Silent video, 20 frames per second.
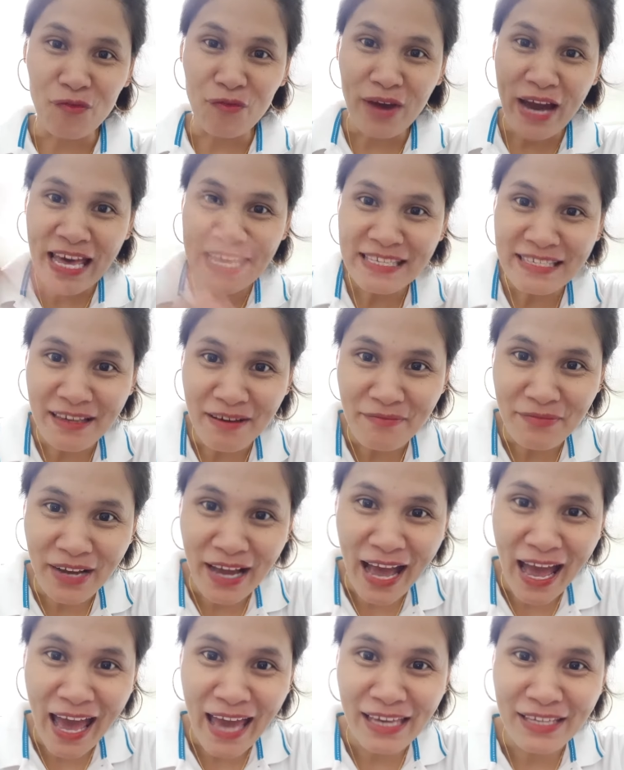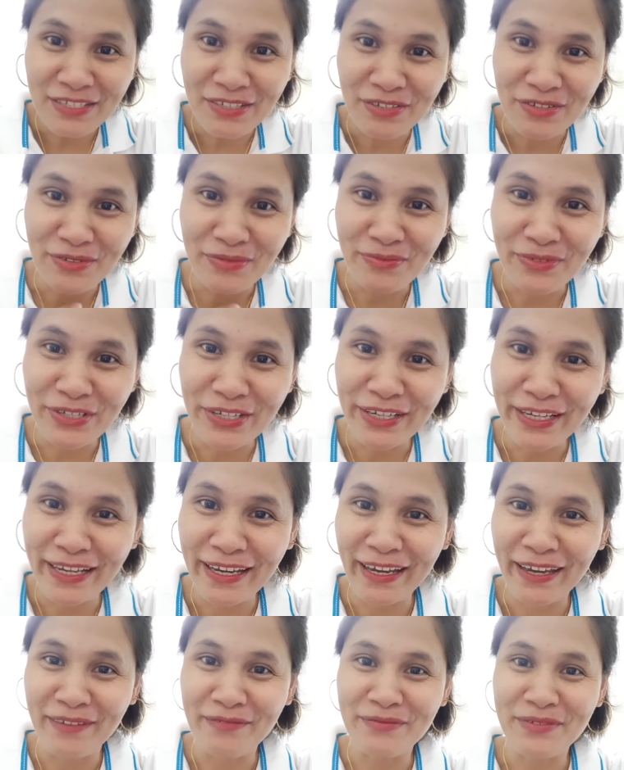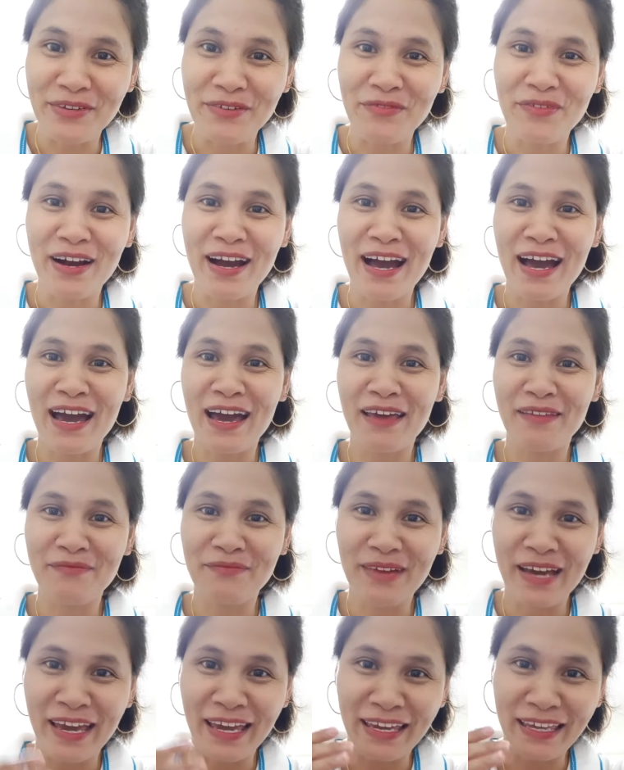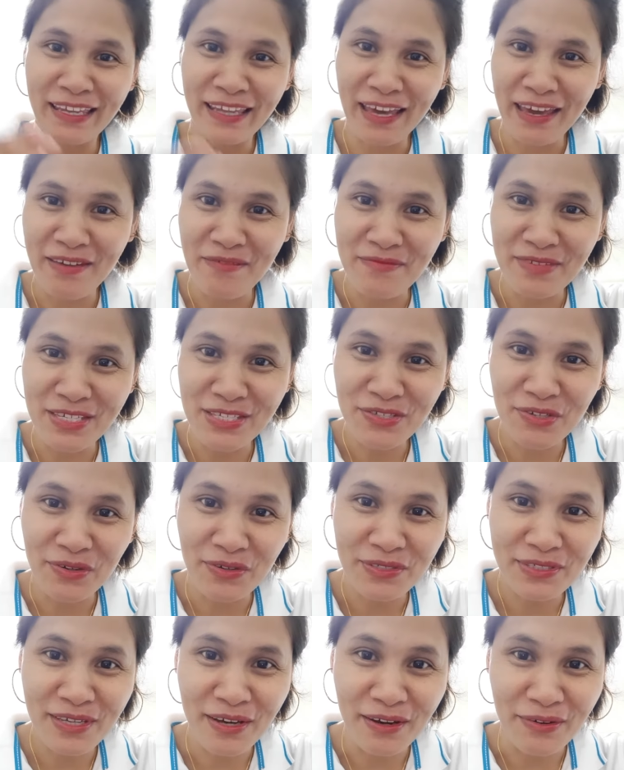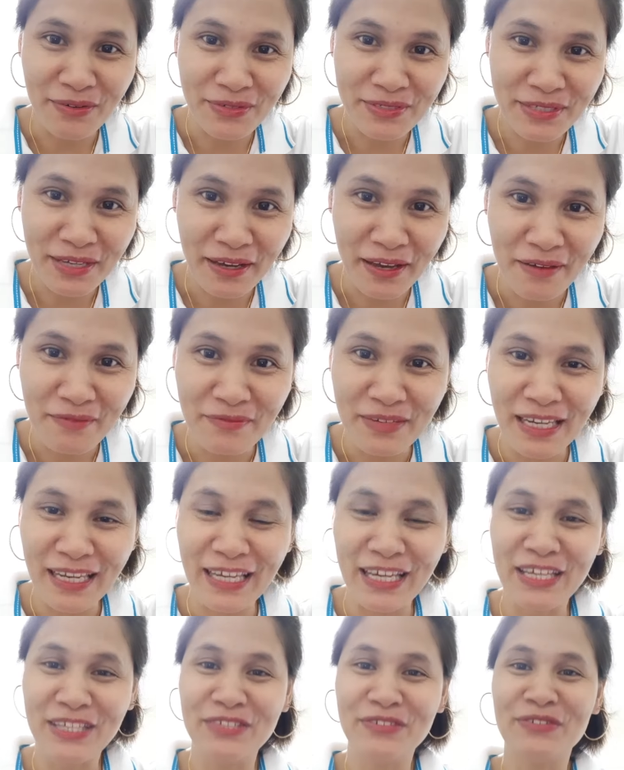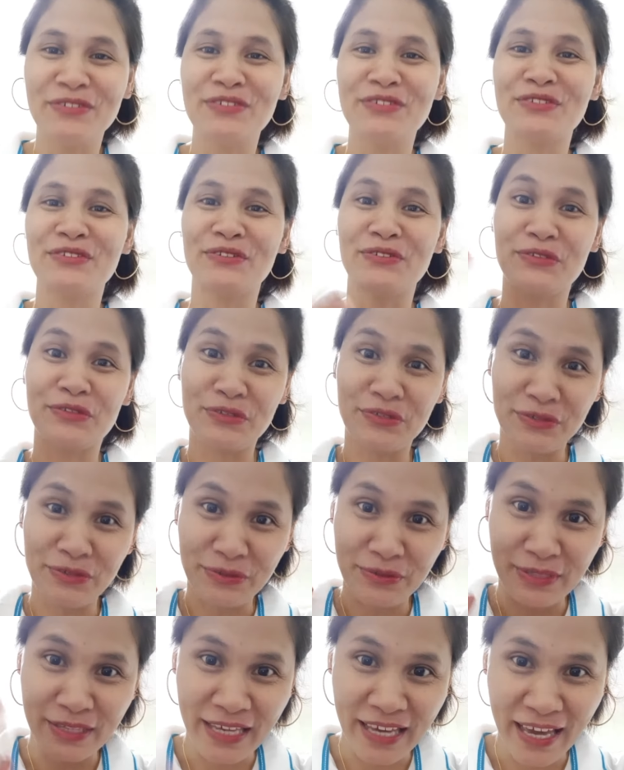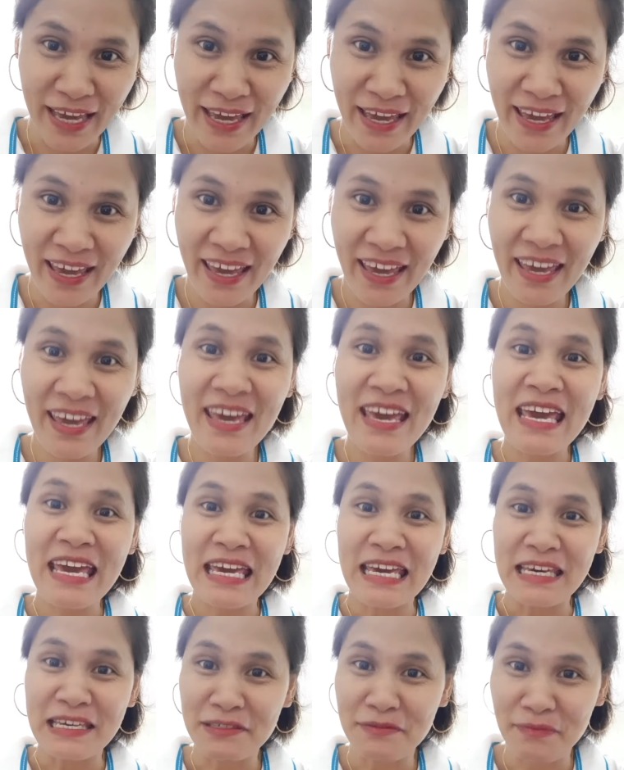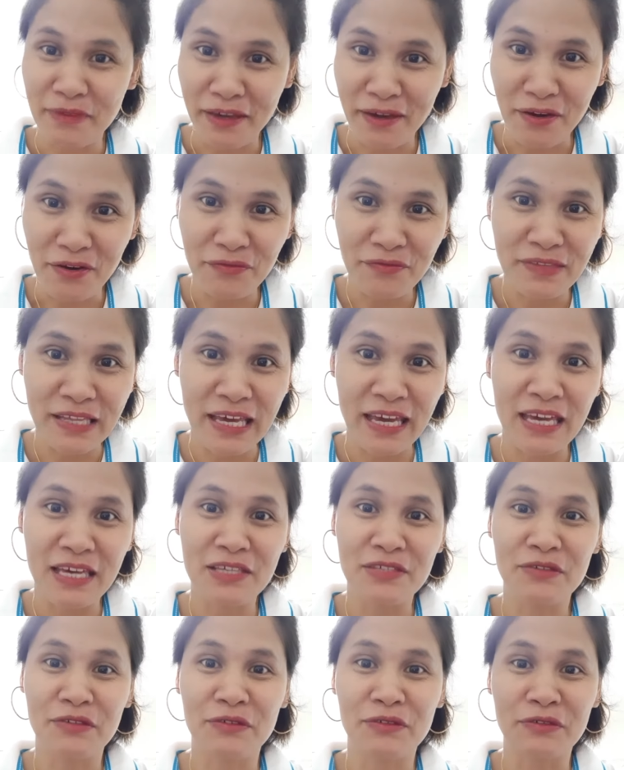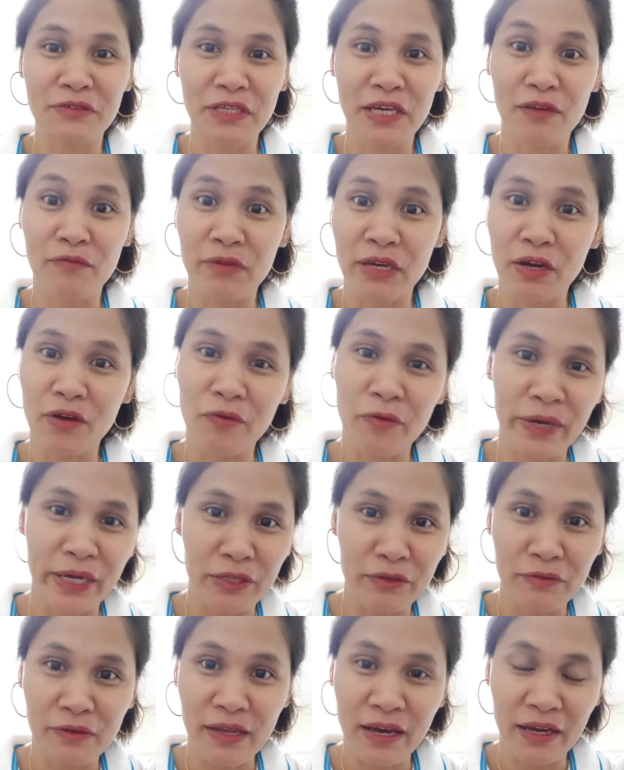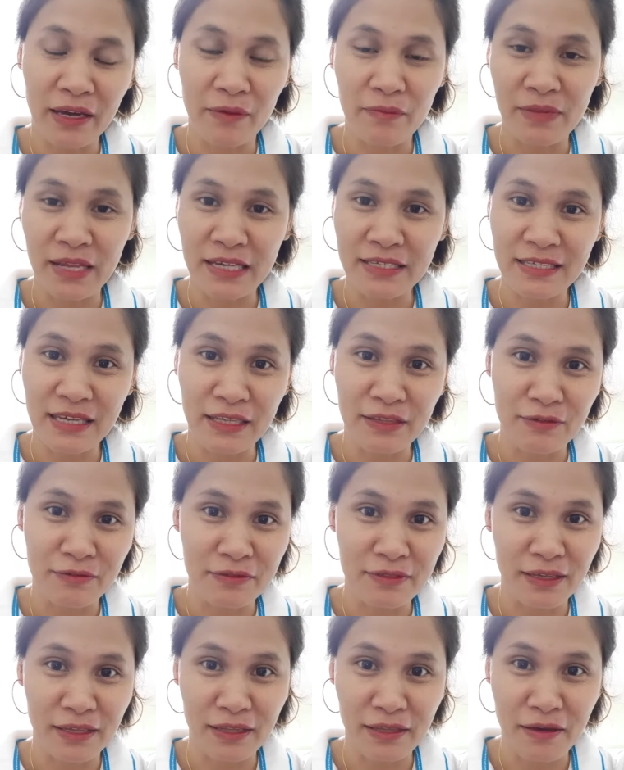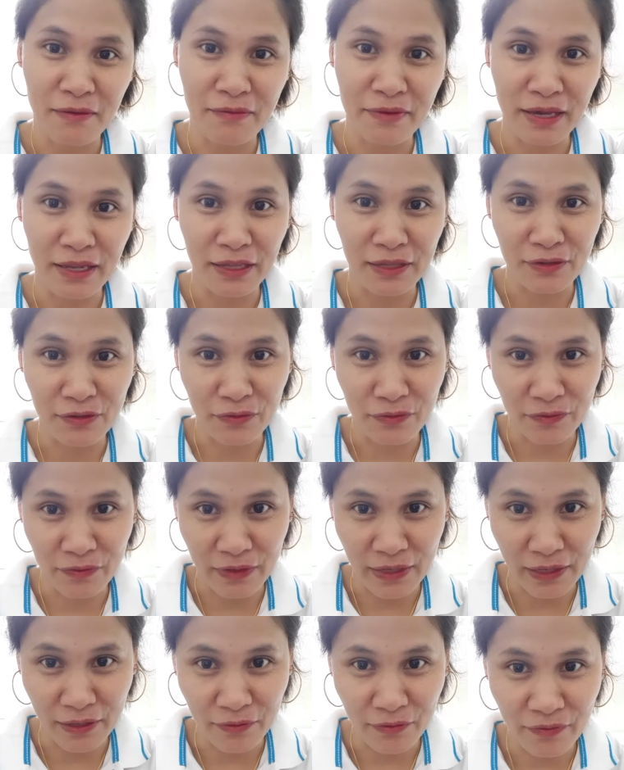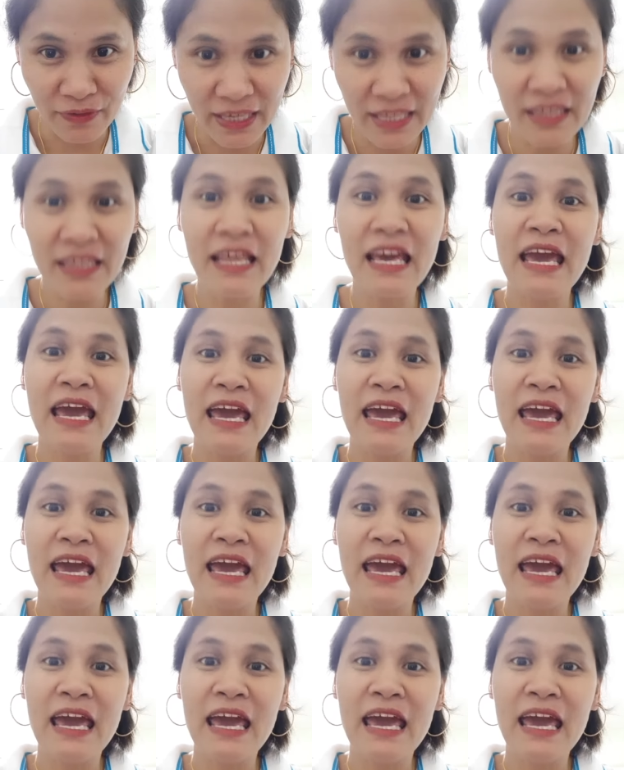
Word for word: What's up guys? Good morning everyone. My name is Osang Osang Gabilino. So today is my off day. So today we're going to Lucky Plaza to send the money to Philippines.